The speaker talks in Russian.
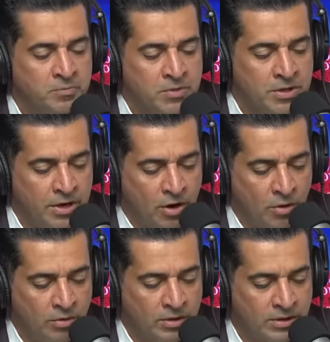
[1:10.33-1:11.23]
это
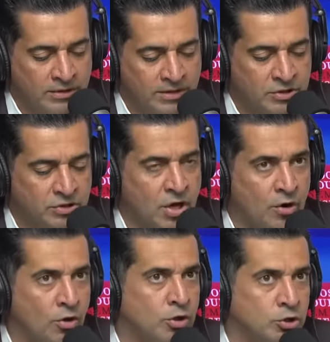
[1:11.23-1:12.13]
ударит и по вам, так
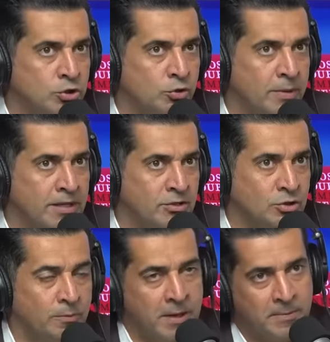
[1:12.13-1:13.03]
как тогда вашим
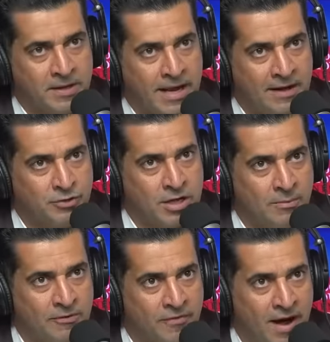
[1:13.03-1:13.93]
людям придется прийти
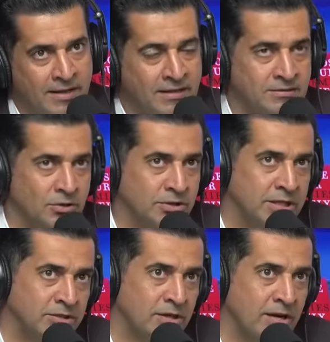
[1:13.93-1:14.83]
воевать, вашим
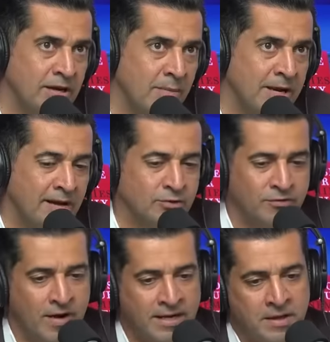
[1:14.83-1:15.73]
детям придется прийти
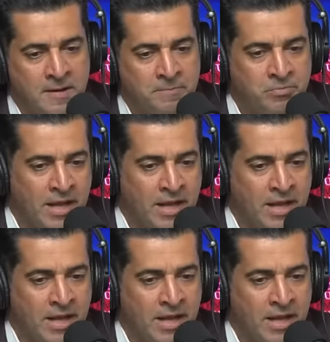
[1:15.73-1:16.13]
воевать.